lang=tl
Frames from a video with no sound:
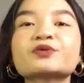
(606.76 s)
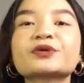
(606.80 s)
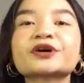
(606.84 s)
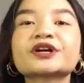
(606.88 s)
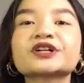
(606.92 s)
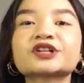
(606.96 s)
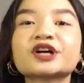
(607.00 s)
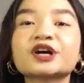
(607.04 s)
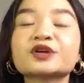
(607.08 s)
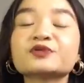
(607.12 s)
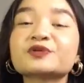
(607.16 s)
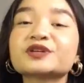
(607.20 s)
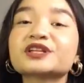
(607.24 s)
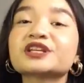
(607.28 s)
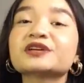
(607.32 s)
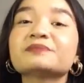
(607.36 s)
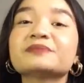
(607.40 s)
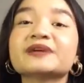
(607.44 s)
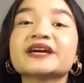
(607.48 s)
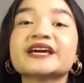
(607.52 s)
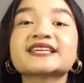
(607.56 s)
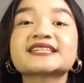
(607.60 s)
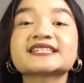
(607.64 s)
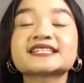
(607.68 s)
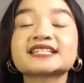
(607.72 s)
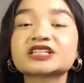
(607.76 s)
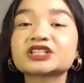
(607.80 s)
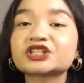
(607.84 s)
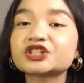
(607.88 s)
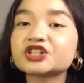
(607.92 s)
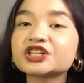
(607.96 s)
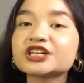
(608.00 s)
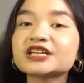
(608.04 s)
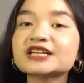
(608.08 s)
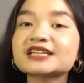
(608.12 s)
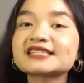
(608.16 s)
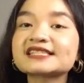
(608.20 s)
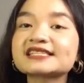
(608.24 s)
we're done with the basic
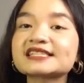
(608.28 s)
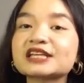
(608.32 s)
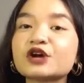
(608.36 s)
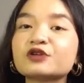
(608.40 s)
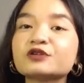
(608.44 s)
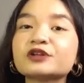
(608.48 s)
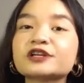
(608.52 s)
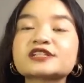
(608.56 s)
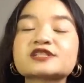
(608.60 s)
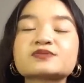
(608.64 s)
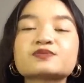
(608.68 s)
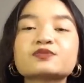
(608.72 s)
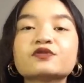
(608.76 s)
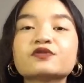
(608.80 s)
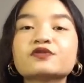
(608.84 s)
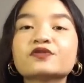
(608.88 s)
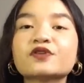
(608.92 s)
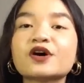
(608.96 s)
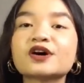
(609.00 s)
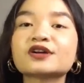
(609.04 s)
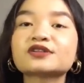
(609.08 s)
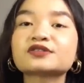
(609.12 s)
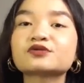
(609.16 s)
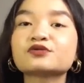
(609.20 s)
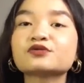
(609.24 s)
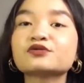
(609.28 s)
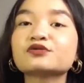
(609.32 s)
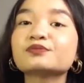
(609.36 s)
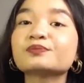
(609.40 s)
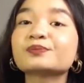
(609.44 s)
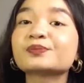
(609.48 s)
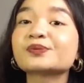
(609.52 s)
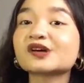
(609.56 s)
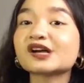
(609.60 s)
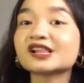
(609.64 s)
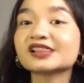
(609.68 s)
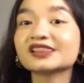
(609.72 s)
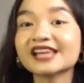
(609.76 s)
jeans. Now let's move on to
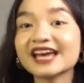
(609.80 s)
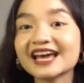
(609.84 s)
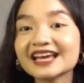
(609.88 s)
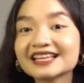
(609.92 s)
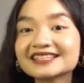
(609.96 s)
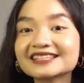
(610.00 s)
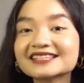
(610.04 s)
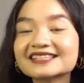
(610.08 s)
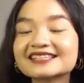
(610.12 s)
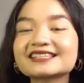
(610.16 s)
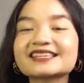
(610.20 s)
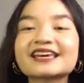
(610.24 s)
bralettes.